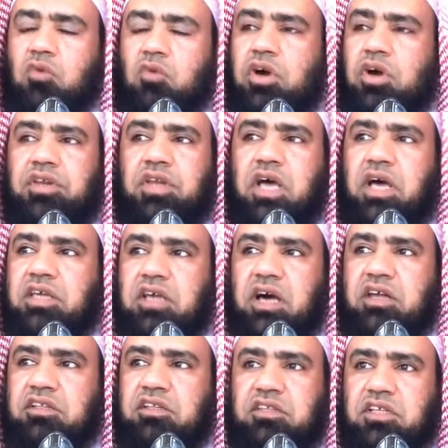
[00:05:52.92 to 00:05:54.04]
أو النهي
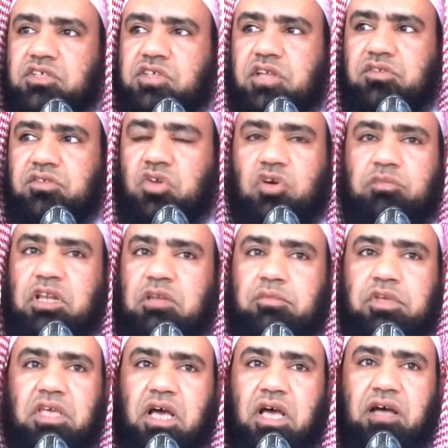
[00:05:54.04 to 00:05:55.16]
عن التصدق
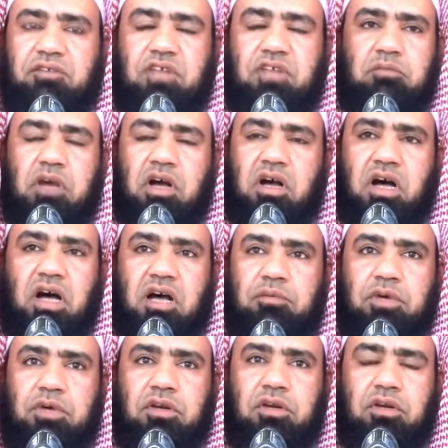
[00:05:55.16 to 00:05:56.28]
بالمياه في
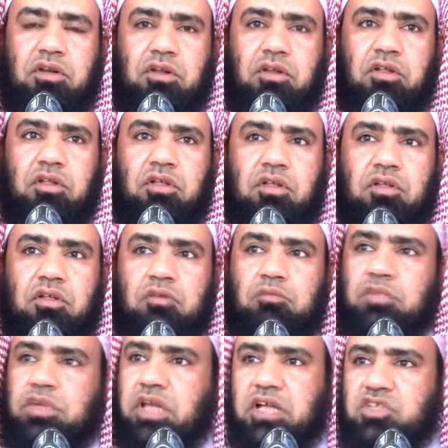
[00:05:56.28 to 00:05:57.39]
المقابر
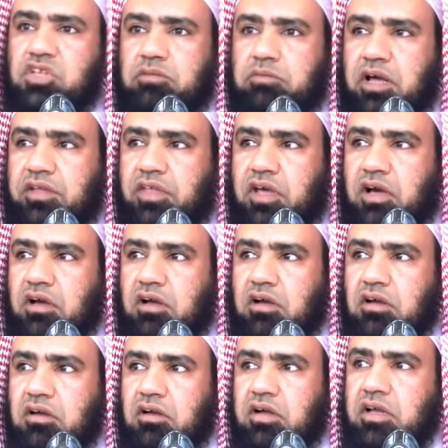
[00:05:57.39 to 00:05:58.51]
من أجل ماذا؟
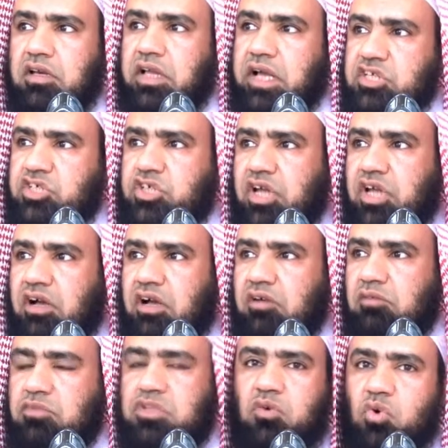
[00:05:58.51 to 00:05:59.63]
الخشية
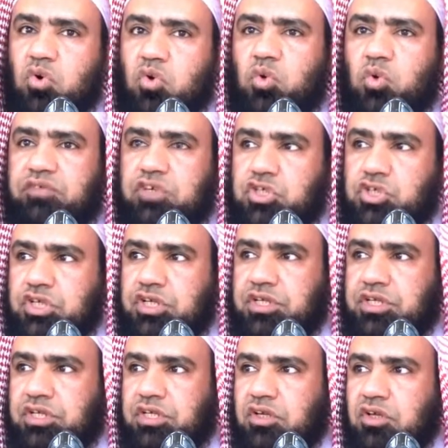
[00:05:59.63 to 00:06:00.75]
من الوقوع في
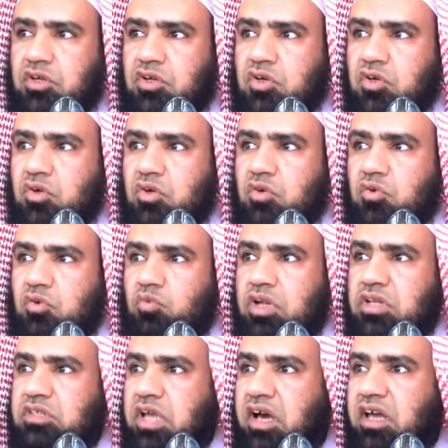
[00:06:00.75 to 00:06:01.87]
الشرك
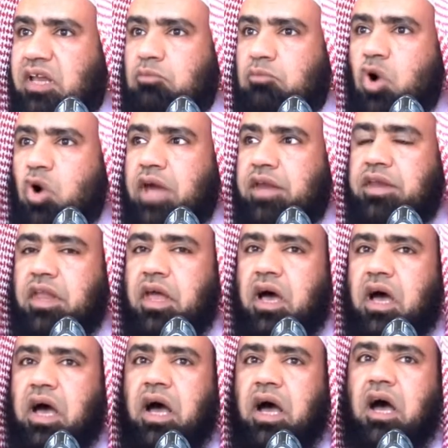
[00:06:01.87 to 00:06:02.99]
ولتعلم أن